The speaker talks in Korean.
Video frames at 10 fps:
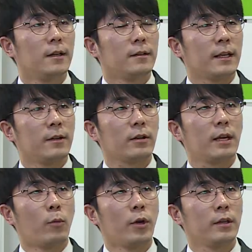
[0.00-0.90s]
네,
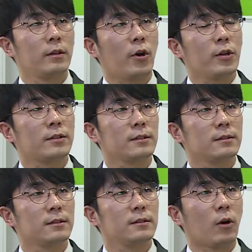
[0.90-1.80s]
이렇게 모인
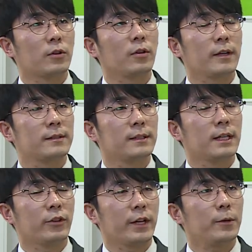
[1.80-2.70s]
헌혈증은 어떻게
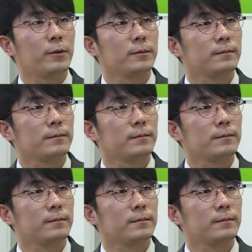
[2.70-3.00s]
쓰이게 되나요?